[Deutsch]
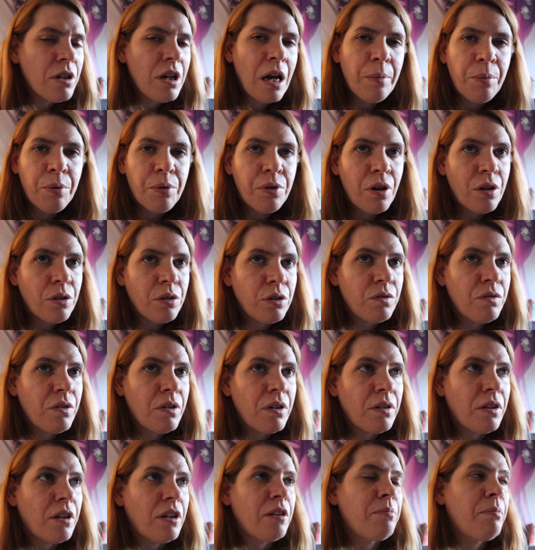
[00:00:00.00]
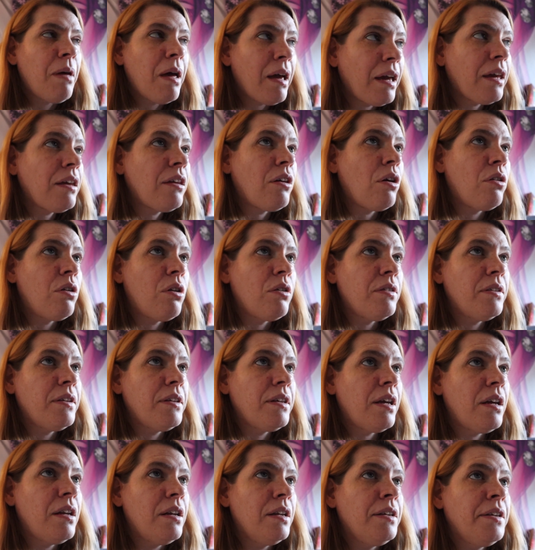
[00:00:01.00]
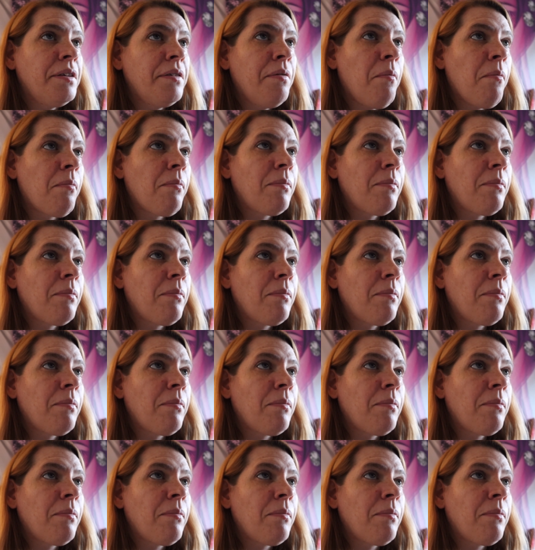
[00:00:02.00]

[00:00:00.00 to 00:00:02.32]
habe oder sowas, das mache ich auch noch sicherlich.